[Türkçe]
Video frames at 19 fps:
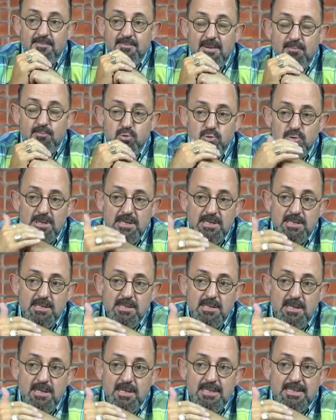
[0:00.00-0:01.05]
Ve bunların
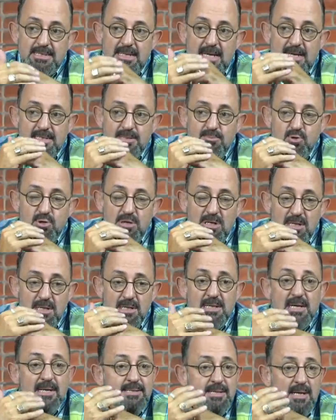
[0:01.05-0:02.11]
sadece bu yalın
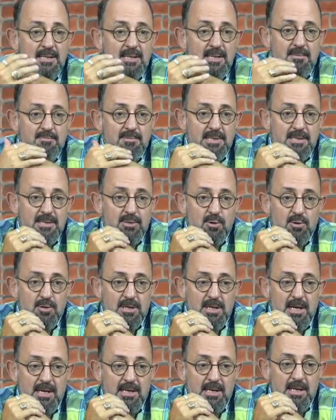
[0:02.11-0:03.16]
kat anlamları yok
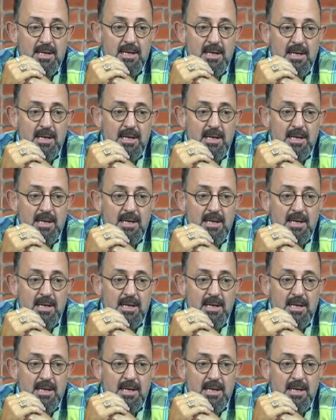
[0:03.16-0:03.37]
yani.